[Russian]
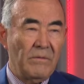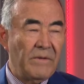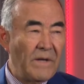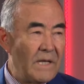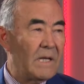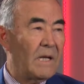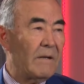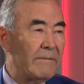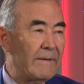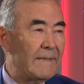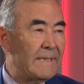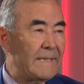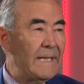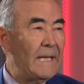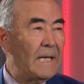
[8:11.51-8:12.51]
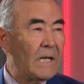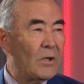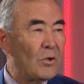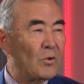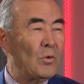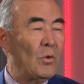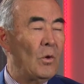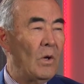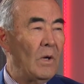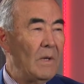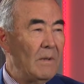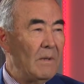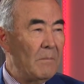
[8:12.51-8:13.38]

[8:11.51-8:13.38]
выигрывать те, кто